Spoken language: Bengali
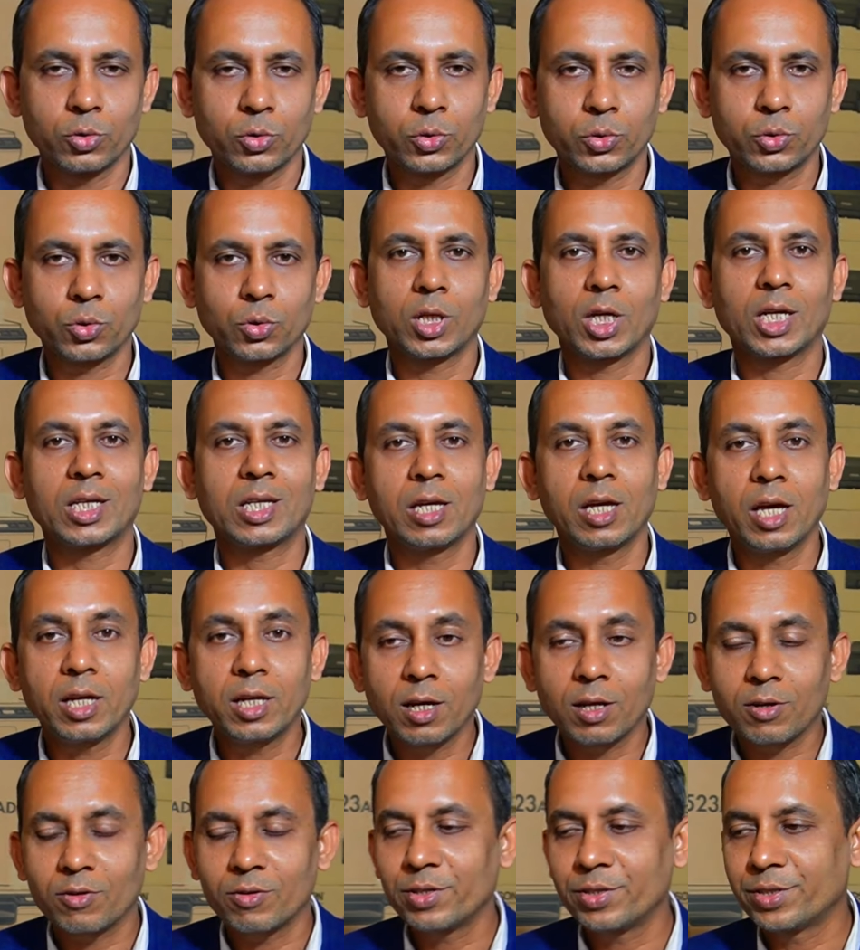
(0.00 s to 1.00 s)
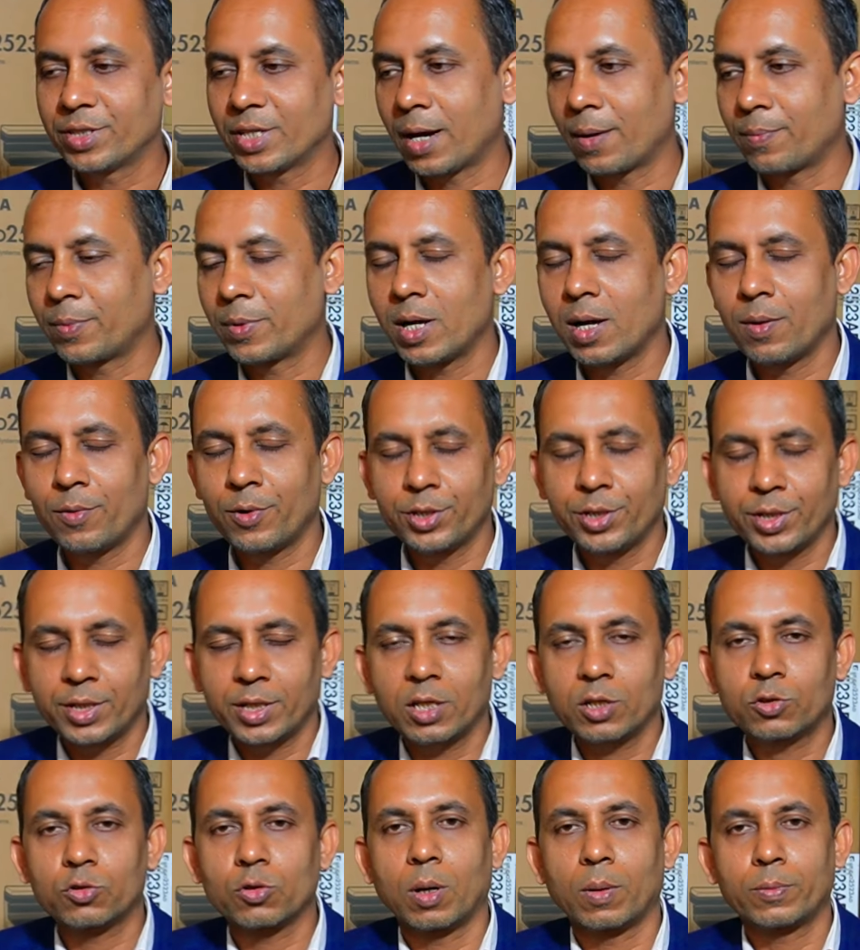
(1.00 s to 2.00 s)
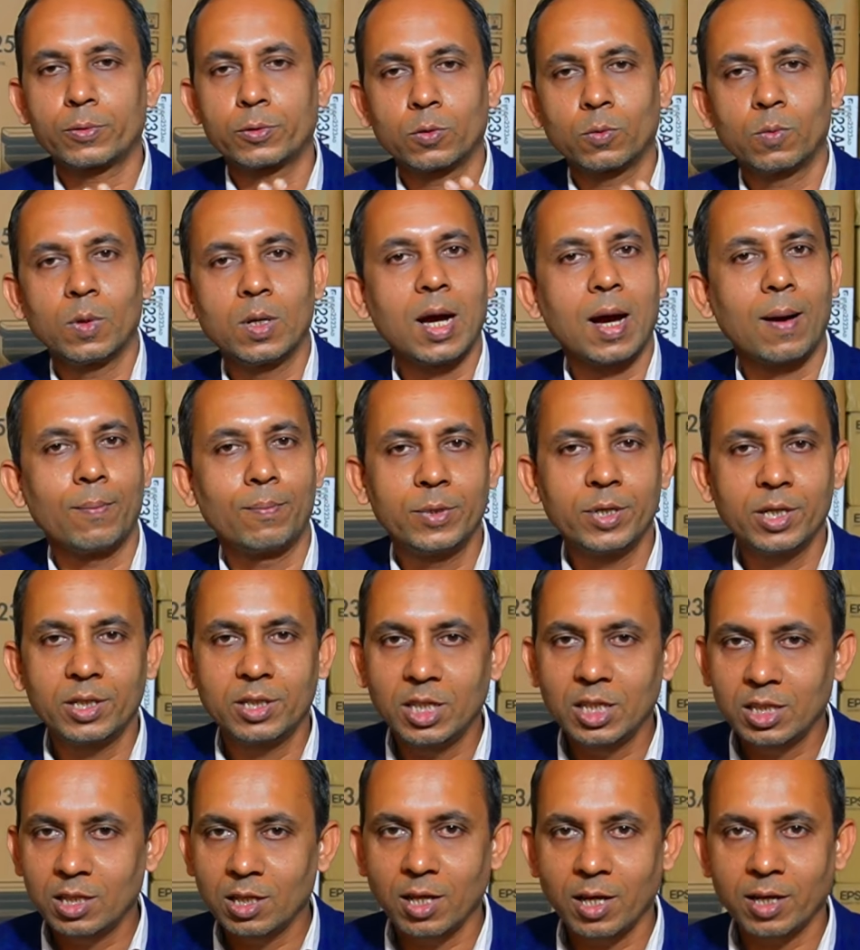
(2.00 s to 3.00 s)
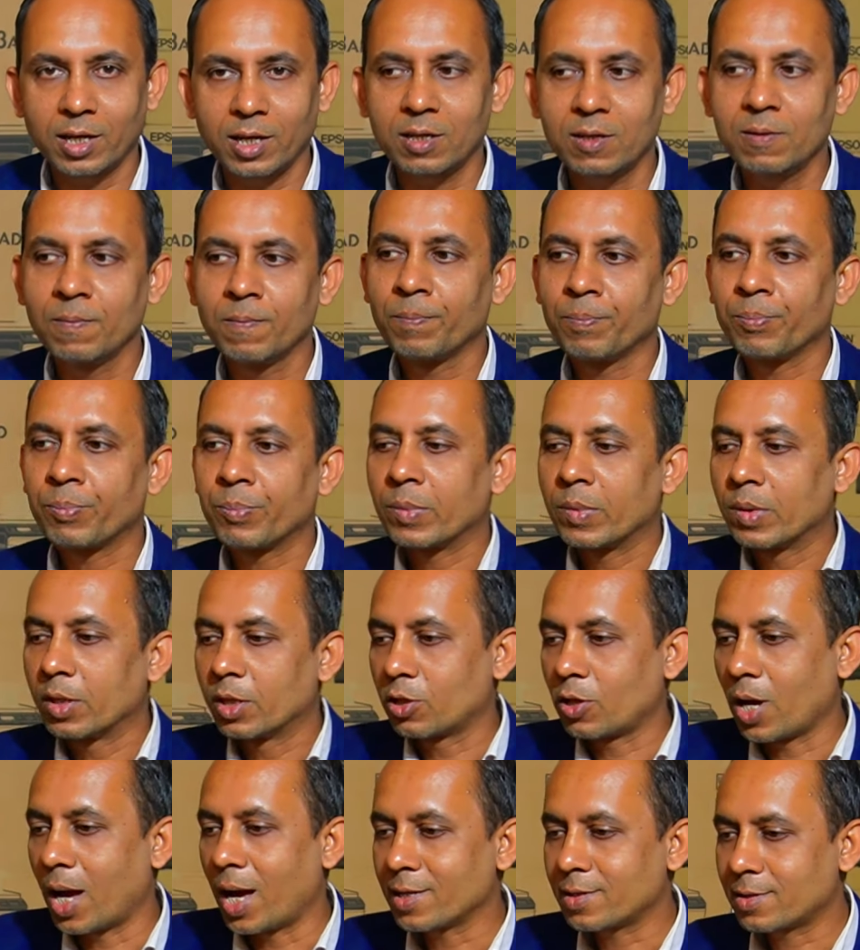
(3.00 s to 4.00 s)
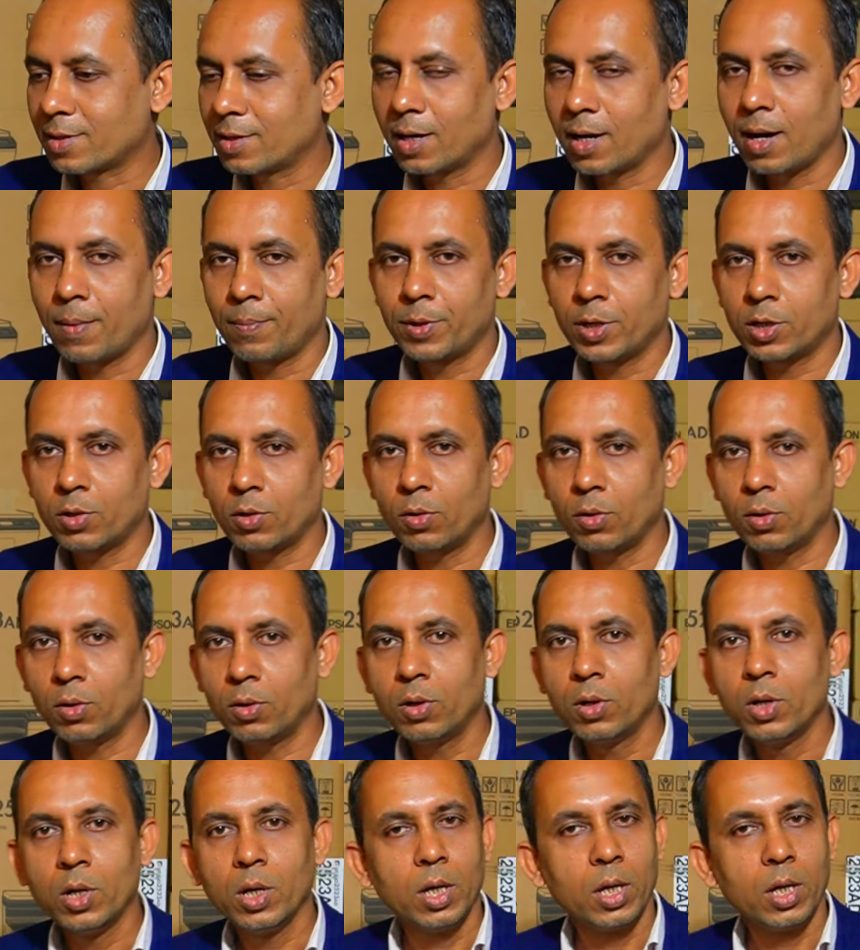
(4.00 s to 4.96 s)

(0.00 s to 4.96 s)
সন্তুষ্ট থাকি এই কারণে যে আপনি আমাদেরকে সব সময় আপডেট দিতে থাকেন তো আজকের আপডেট হলো